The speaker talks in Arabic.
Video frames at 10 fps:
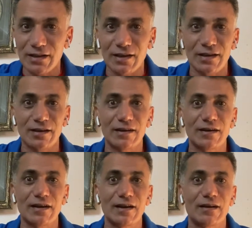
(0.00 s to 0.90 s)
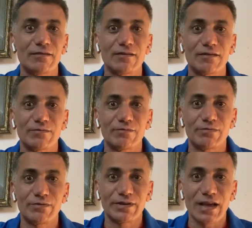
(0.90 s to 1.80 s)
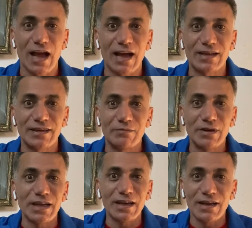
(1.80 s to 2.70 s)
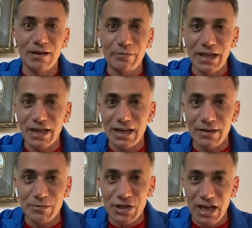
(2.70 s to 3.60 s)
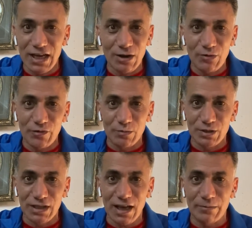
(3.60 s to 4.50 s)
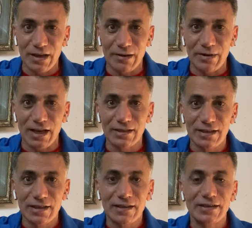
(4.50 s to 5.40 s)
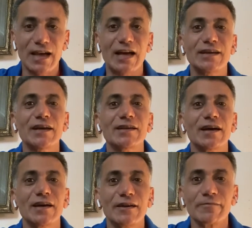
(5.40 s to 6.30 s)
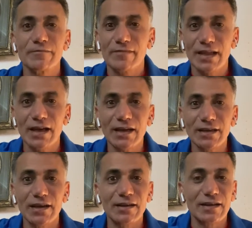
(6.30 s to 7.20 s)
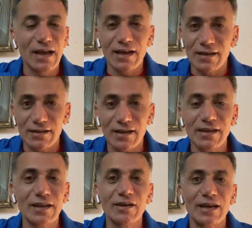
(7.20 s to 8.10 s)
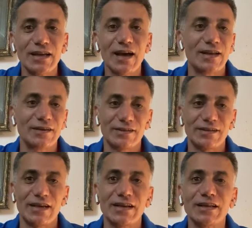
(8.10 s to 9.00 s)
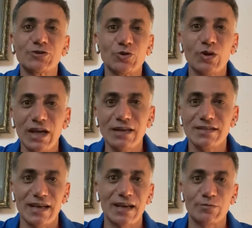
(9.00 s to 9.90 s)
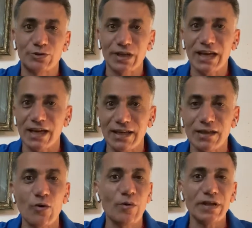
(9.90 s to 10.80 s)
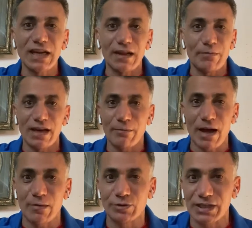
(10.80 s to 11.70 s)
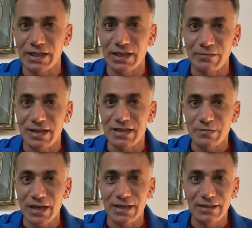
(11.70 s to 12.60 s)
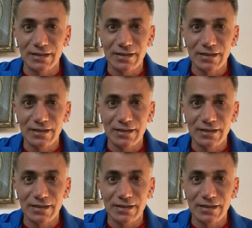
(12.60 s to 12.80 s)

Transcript: آه، آه، يعني مين اللي مين اللي مش اهلاوي في المنتخب يا جماعه يعني احنا احنا لا انا لا, لا يا ريت دولا زي ابو تريكه كده هو مين اللي لما لمع ابو تريكه بالنسبه لي